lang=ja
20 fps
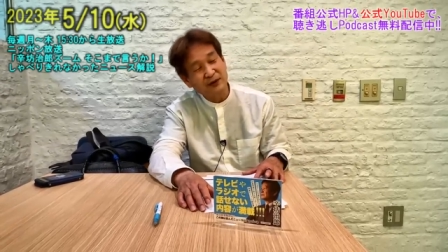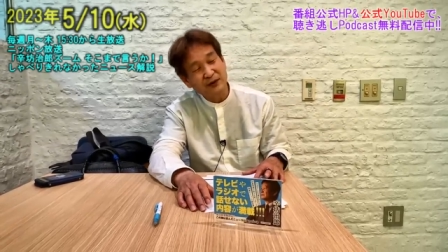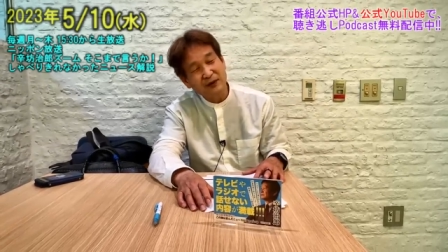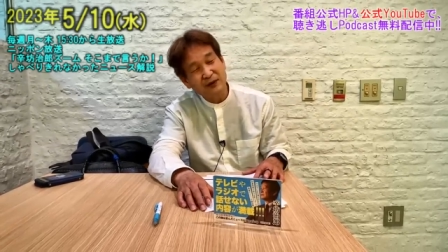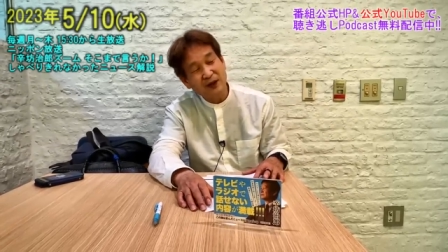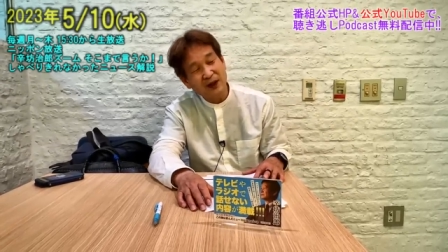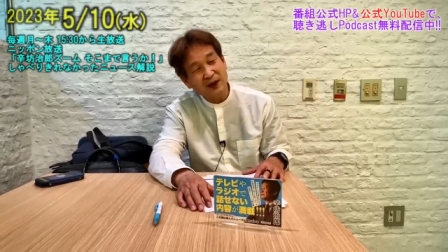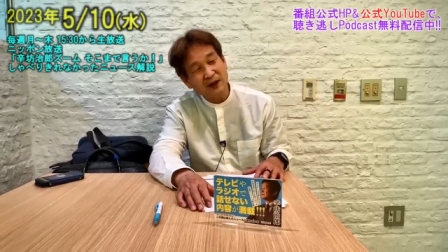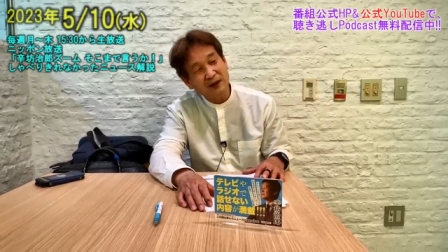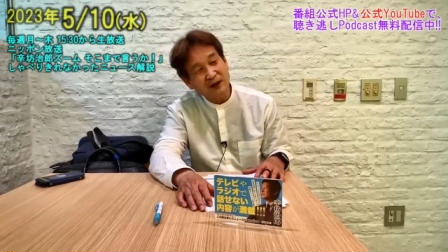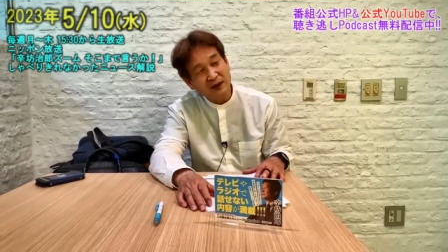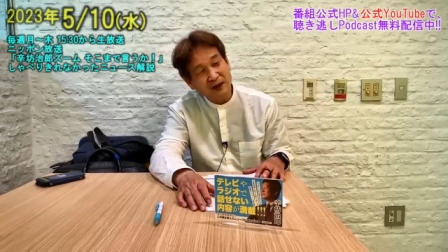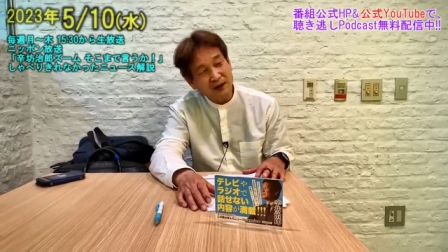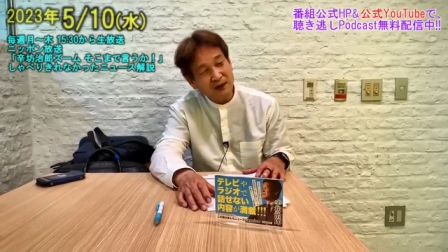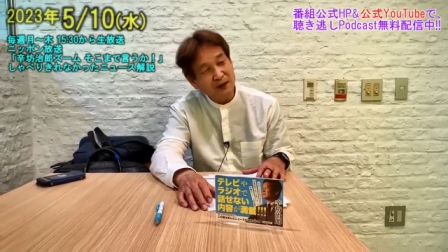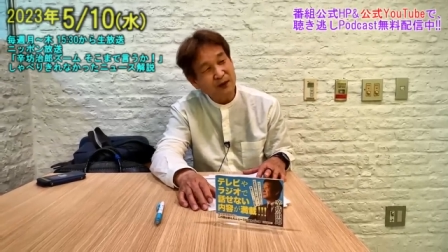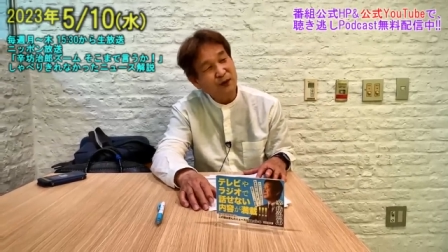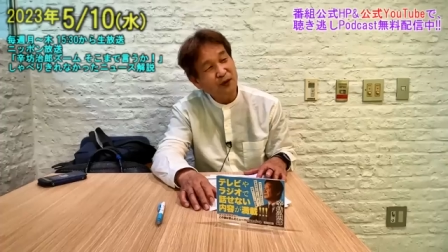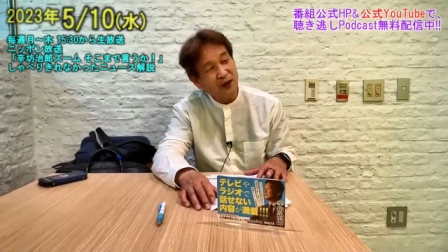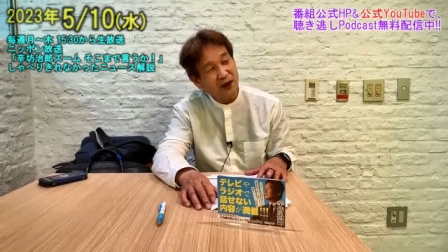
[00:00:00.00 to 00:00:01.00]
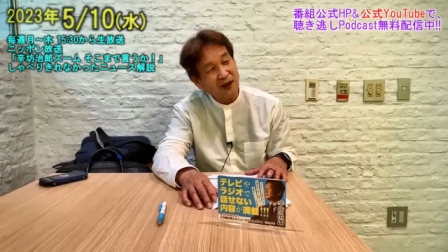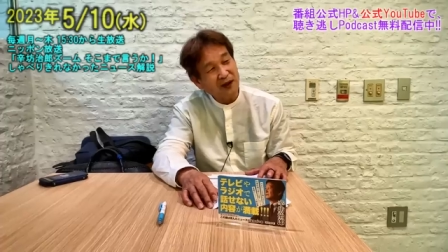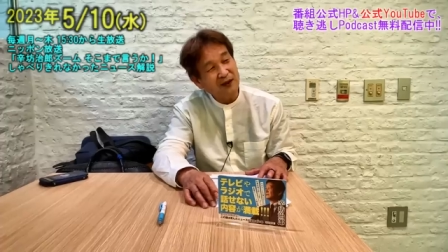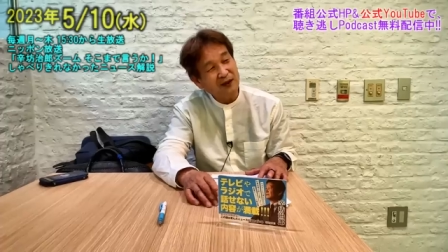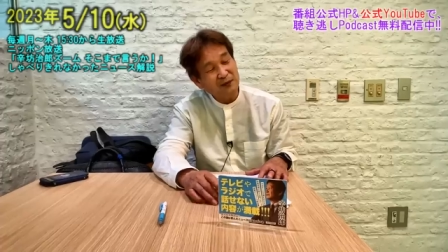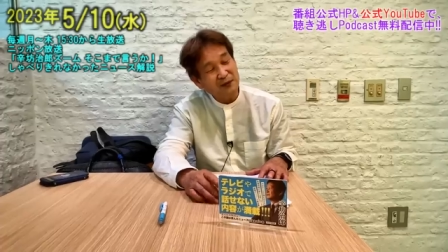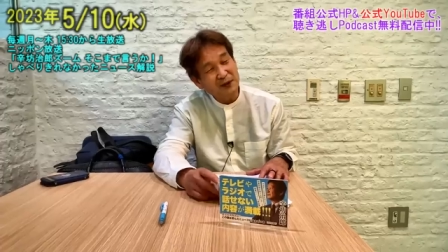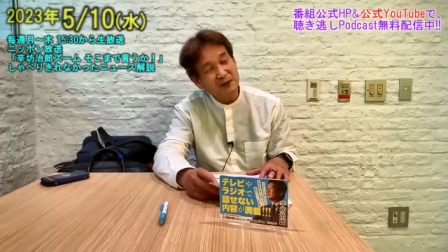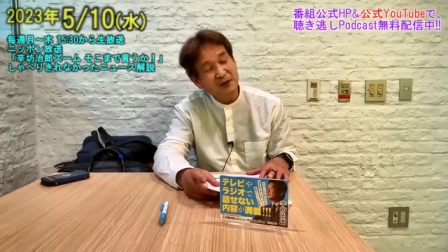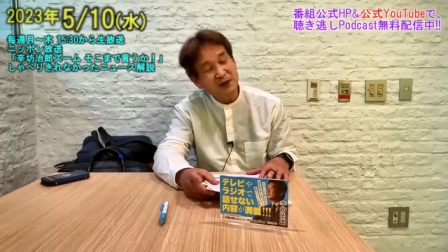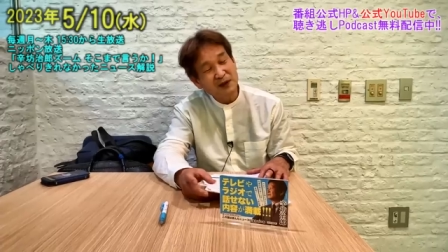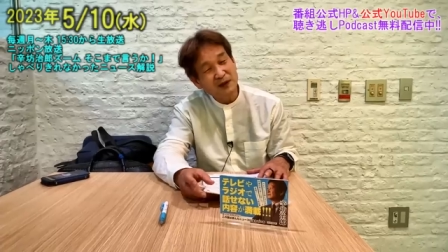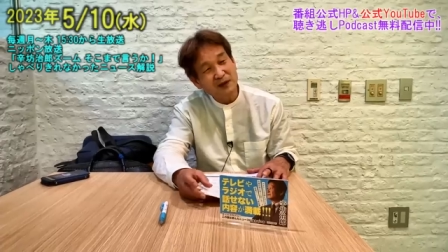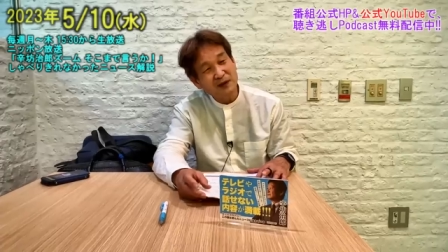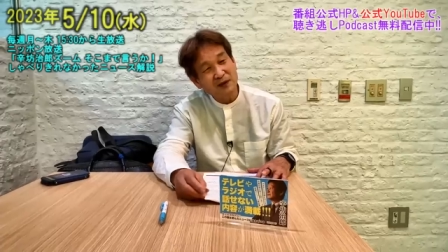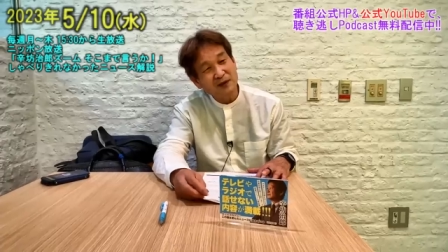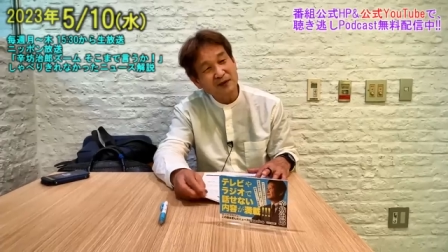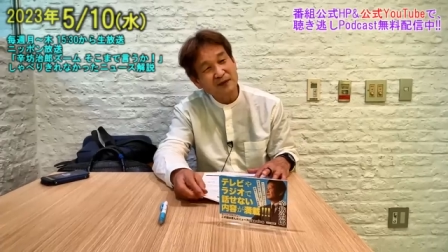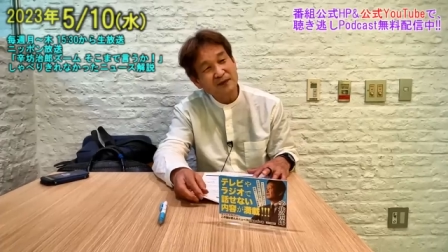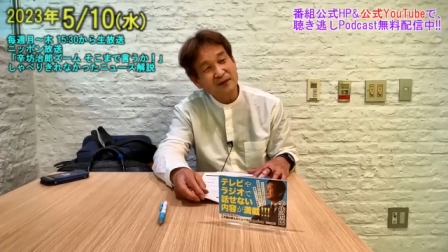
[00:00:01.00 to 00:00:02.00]
くりはどうかなと思いますけ
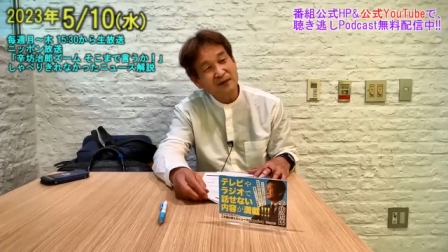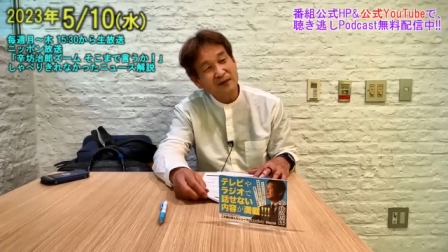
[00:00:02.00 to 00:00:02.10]
ど、